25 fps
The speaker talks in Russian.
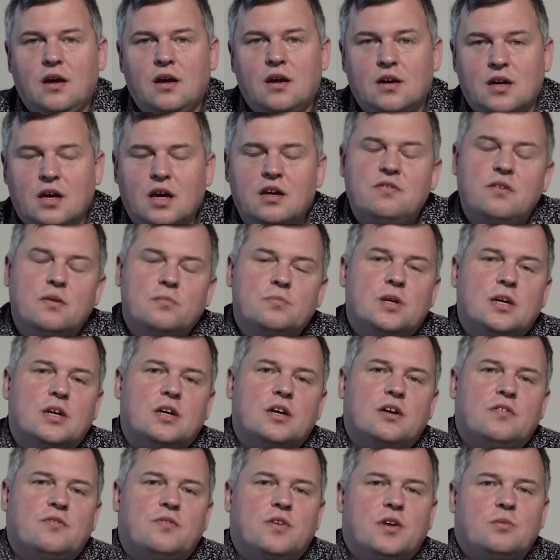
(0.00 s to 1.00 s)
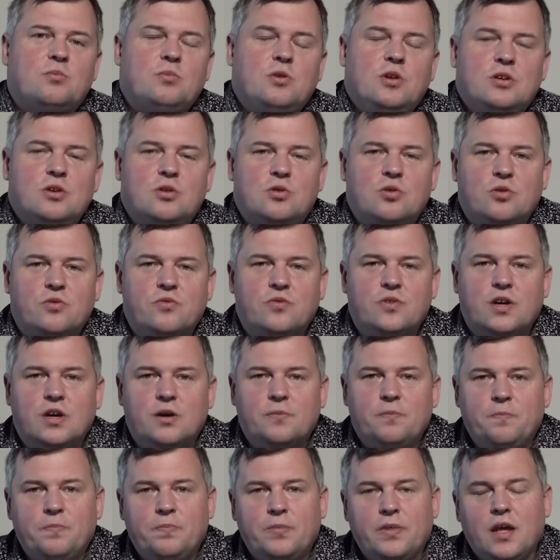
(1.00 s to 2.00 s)
Как вам такая формулировка?
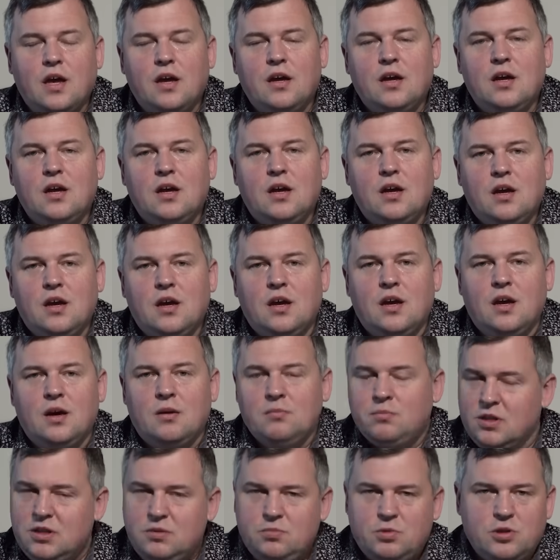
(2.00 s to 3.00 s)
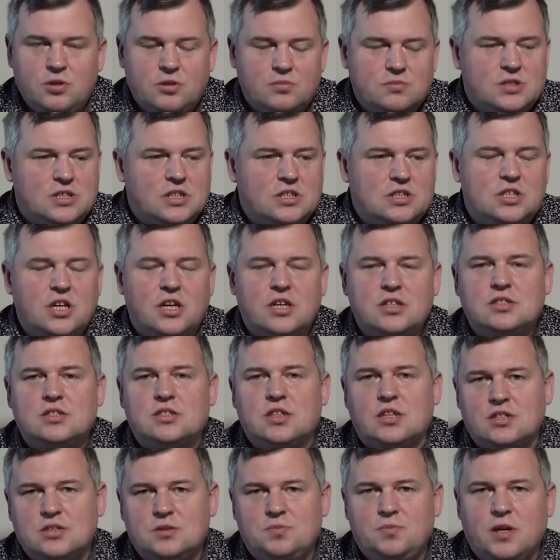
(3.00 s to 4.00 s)
Мы не будем сейчас
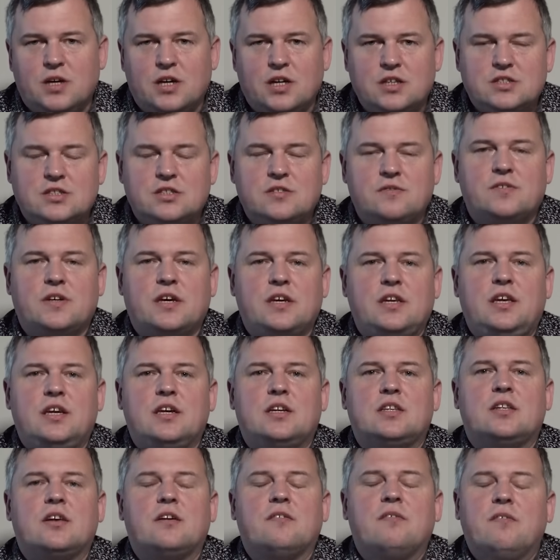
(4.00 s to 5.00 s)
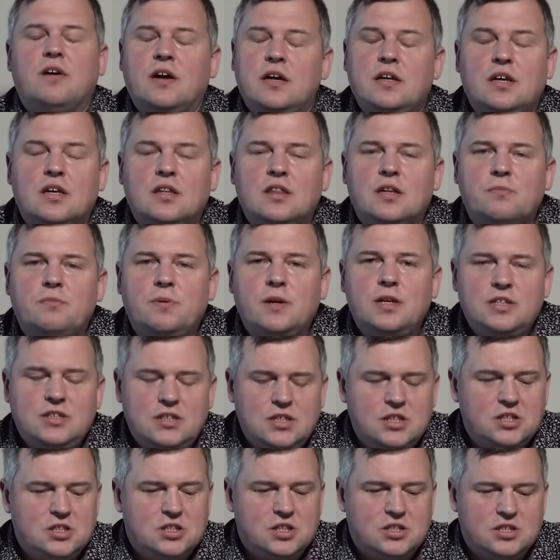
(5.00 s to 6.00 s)
разбираться в каких-то
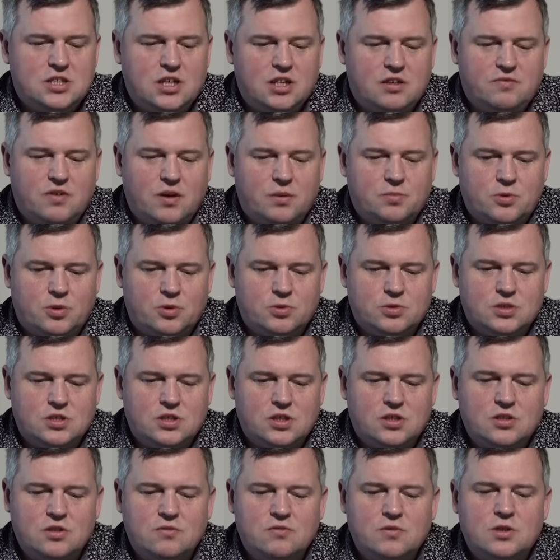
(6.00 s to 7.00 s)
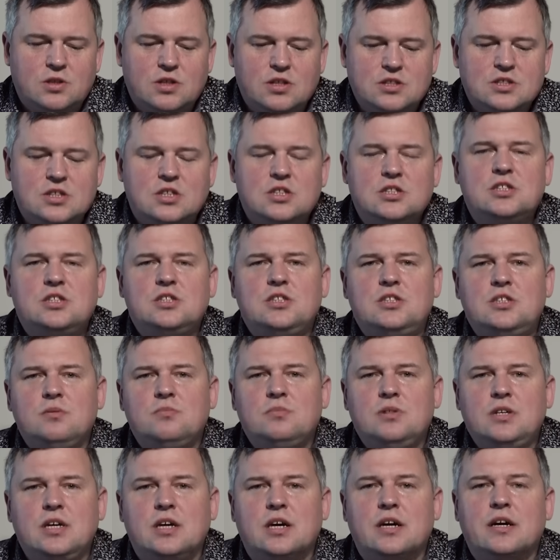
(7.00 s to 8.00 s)
военно-политических вопросах, но вот расскажите
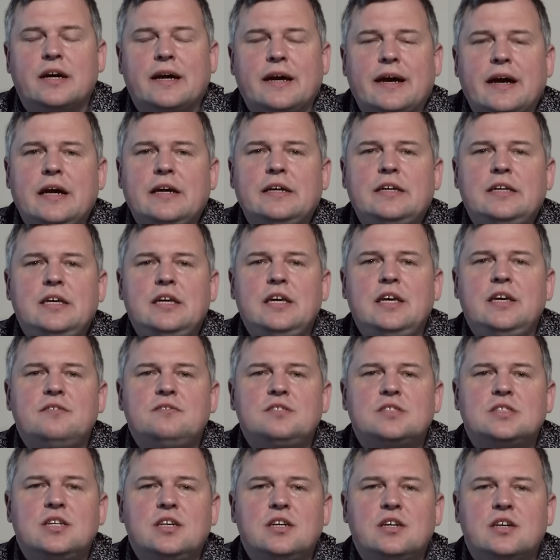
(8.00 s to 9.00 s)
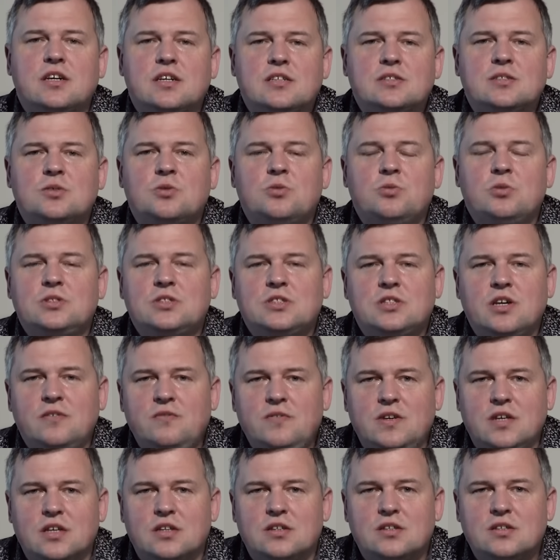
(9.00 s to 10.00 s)
мне, как Киевский городской
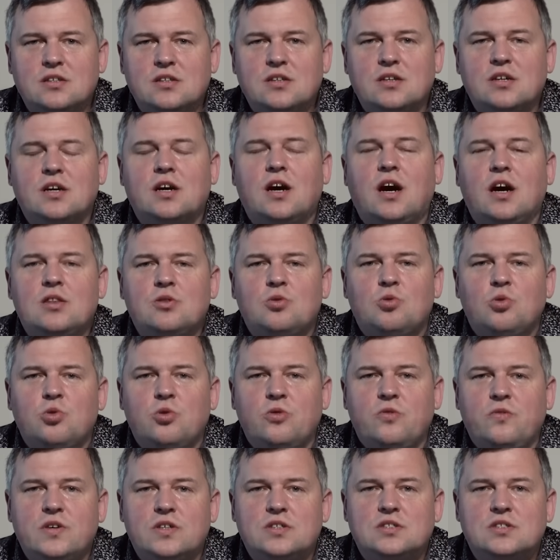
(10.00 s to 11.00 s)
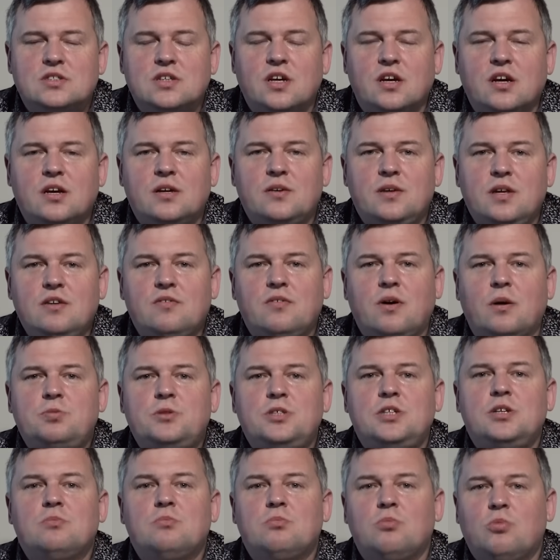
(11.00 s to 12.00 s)
совет готовится и
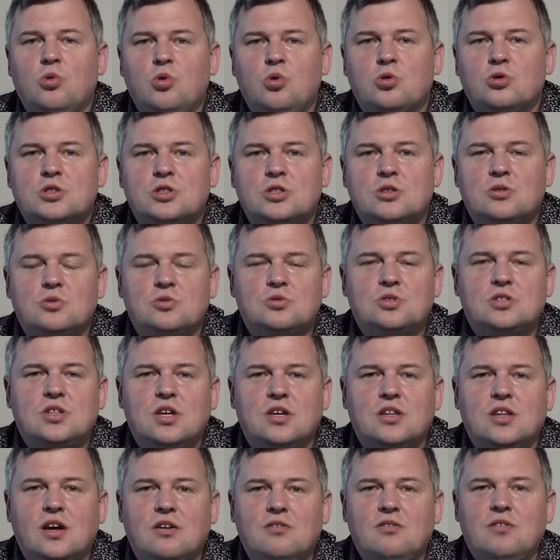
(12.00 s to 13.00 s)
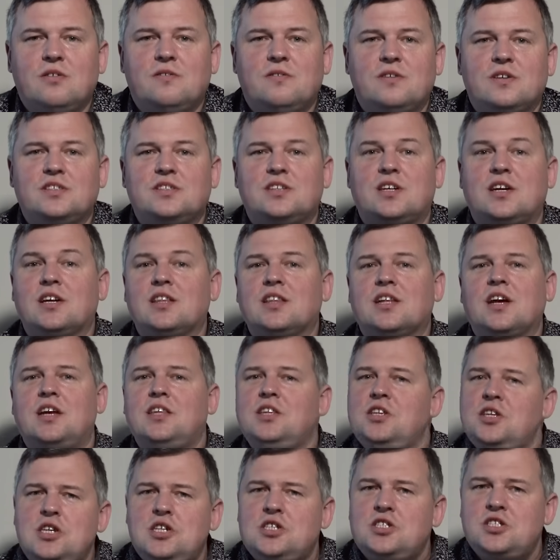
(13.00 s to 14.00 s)
вообще может устанавливать
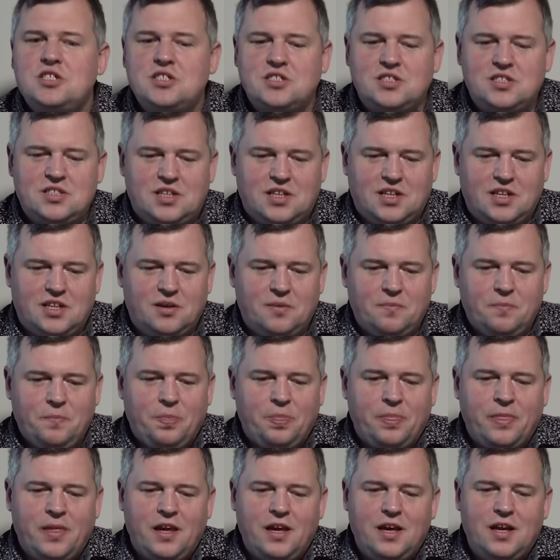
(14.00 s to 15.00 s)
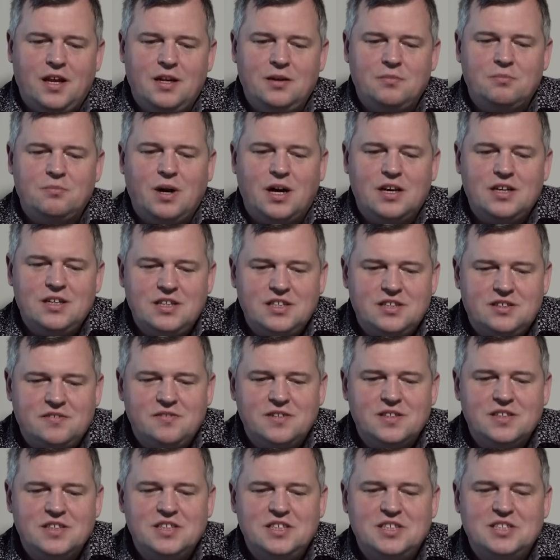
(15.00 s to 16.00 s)
канонические или
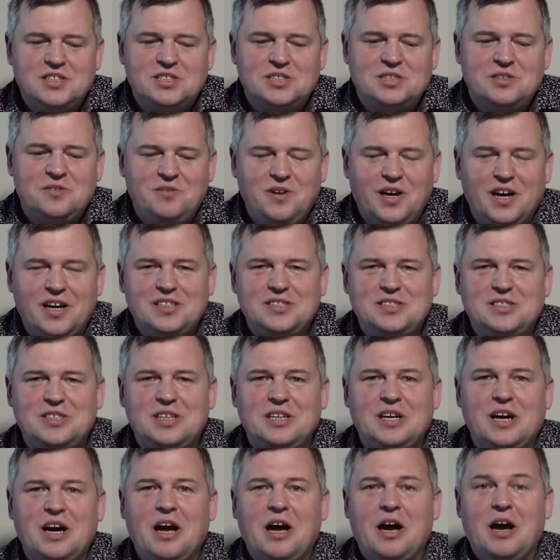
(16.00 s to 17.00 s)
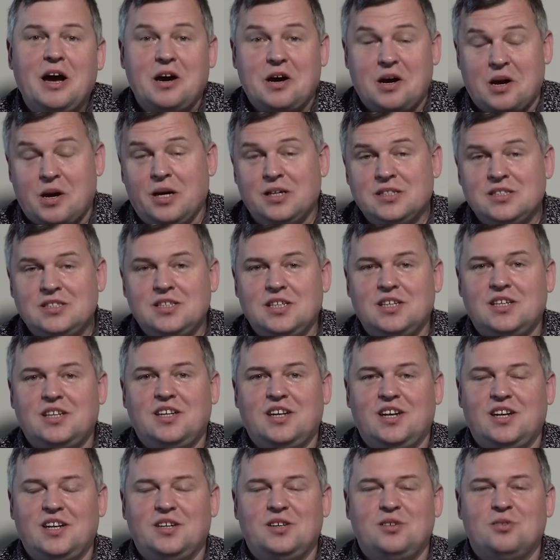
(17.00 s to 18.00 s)
молитвенные связи разных
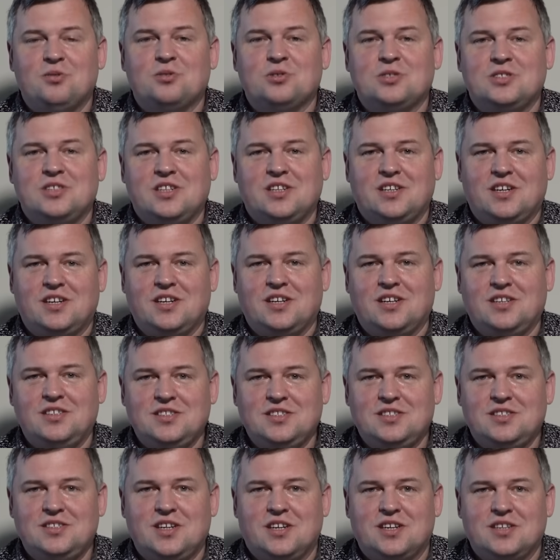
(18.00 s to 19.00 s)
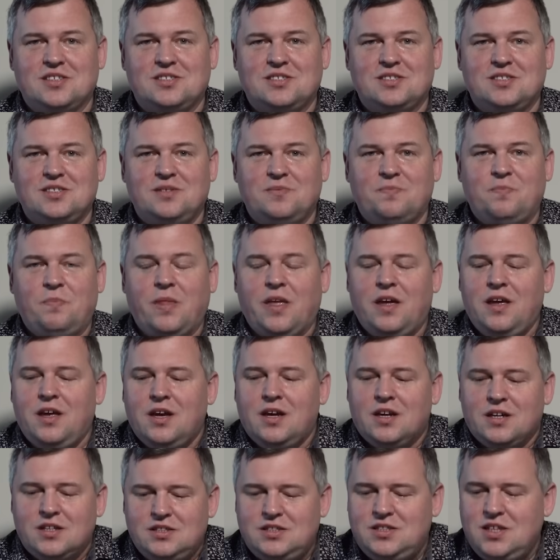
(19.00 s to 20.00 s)
религиозных организаций
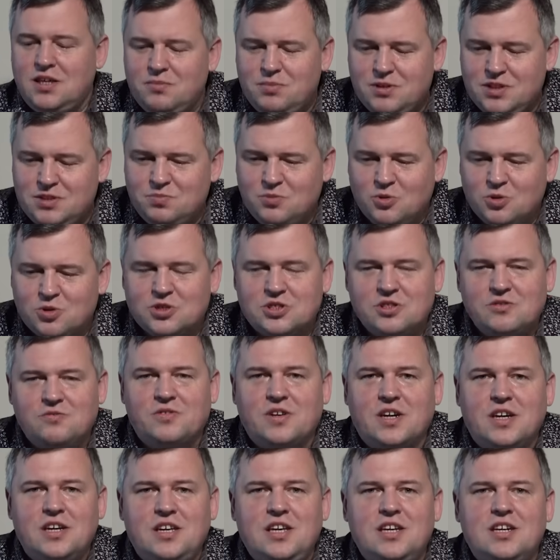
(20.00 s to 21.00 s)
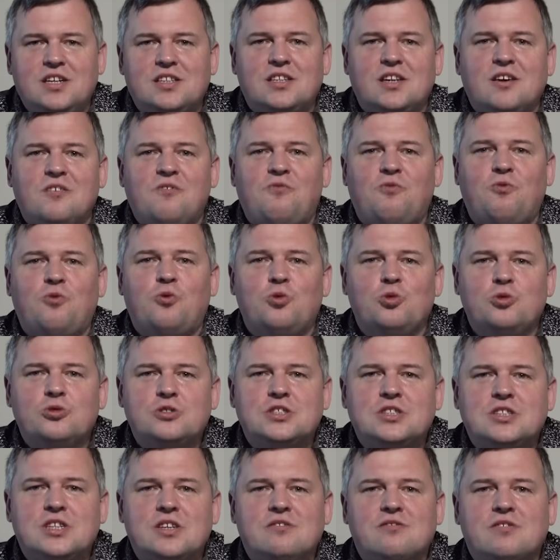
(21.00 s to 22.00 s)
где, быть может, в каких-то
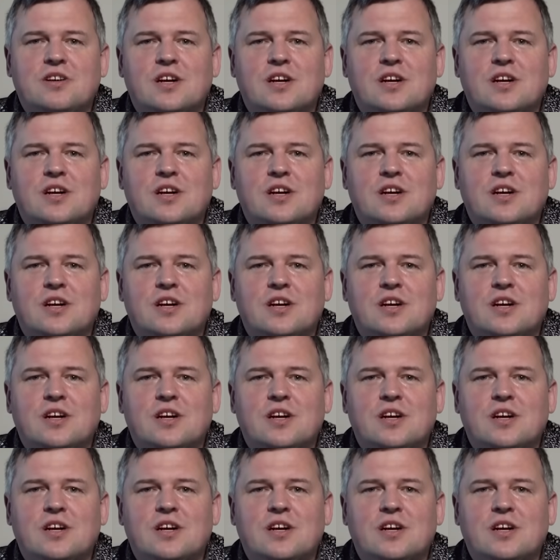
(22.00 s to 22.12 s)
функциях, в